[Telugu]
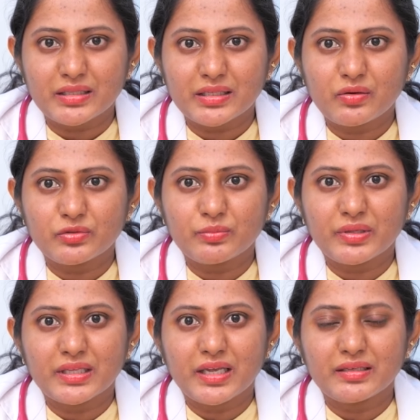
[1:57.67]
అదే
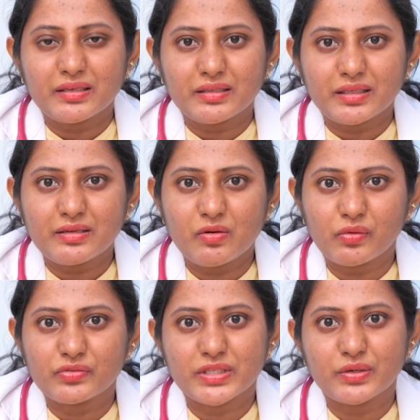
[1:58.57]
కొంతమందికి ఏంటంటే
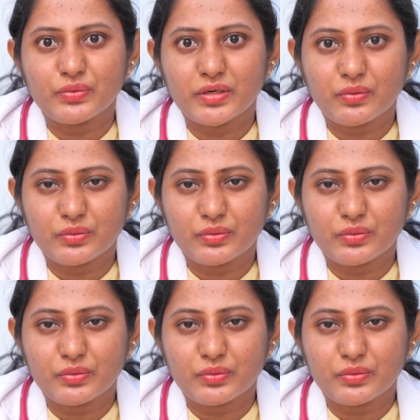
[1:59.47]
ఒక్కొక్కసారి గుండె